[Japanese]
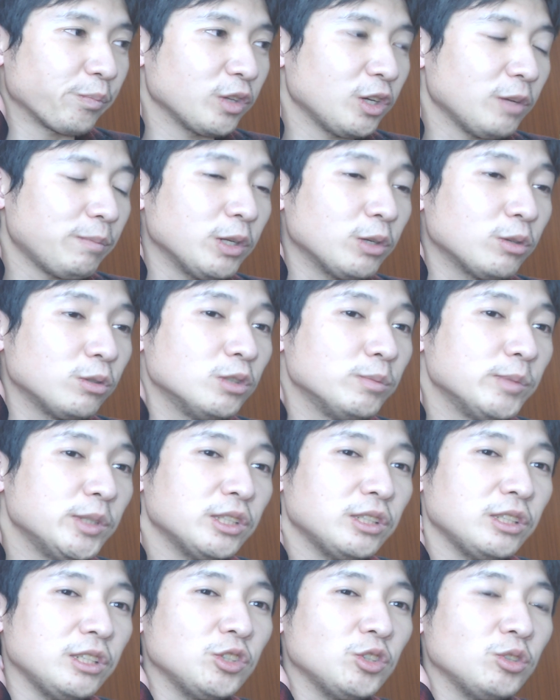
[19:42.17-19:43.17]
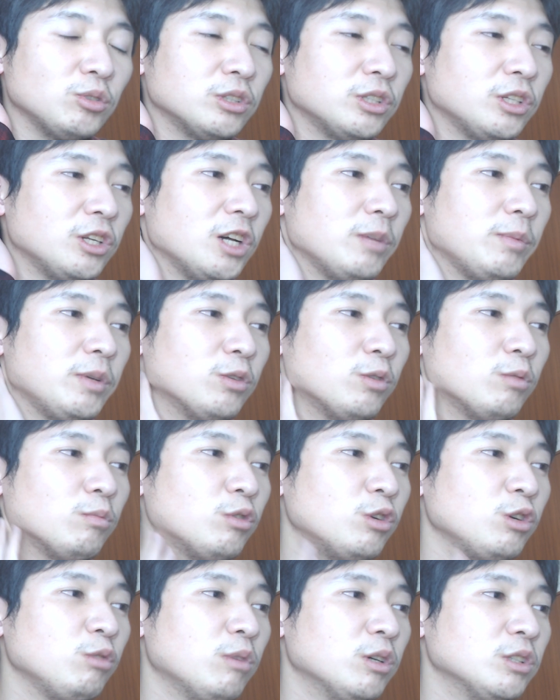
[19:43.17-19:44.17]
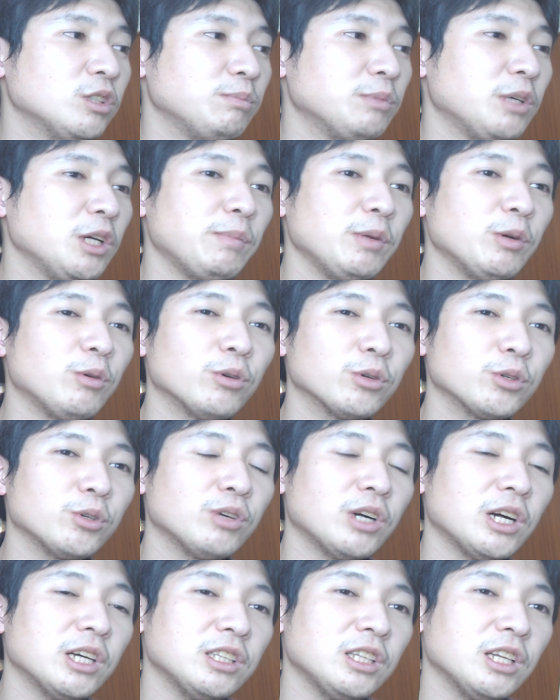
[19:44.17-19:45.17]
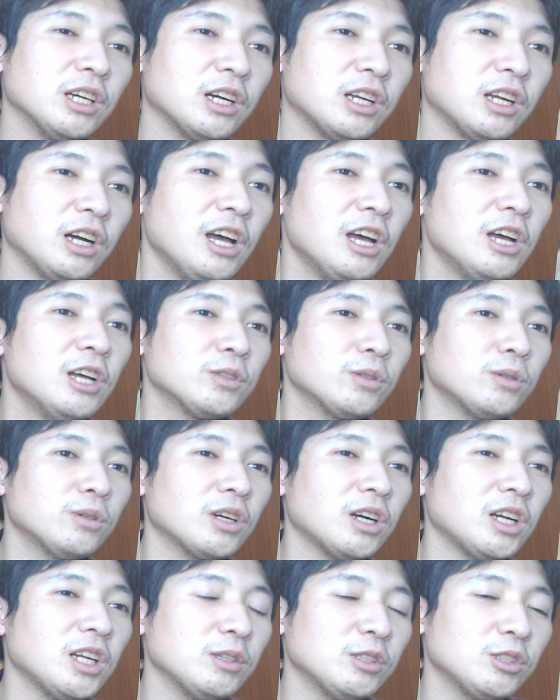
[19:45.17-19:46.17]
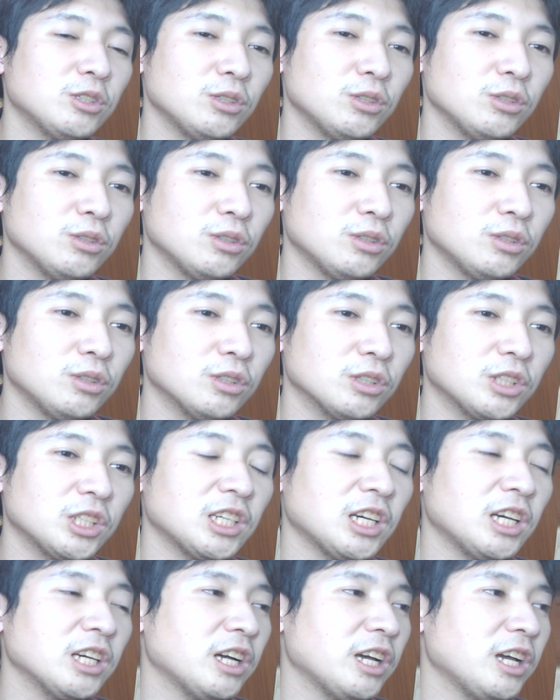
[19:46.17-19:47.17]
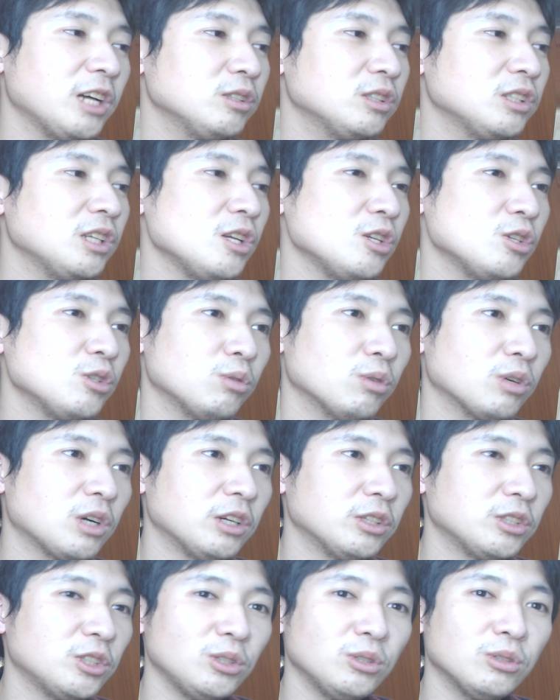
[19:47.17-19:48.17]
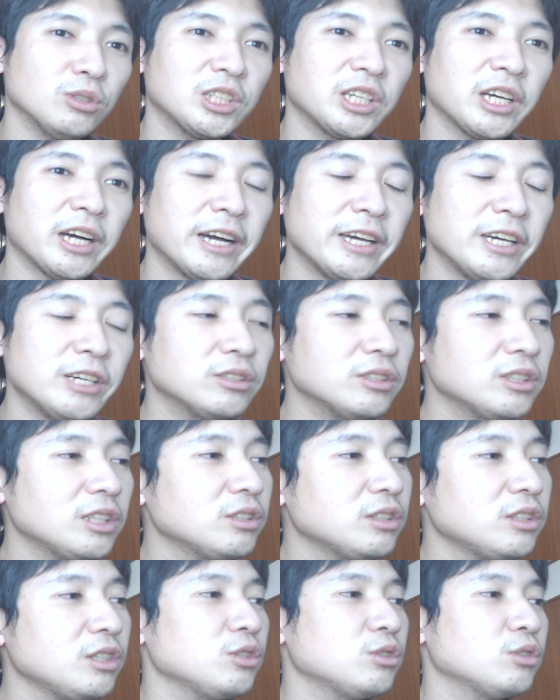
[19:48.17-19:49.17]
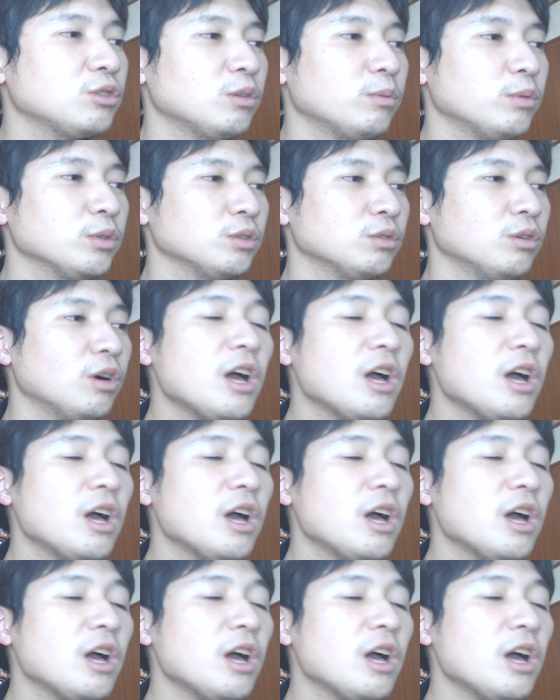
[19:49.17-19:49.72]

やっぱりこの梅田選手は狙い目と思いますし、まあ、やっぱり補強があったからその代わり出場機会が減る選手とか出場機会が危うくなる選手というのはもちろん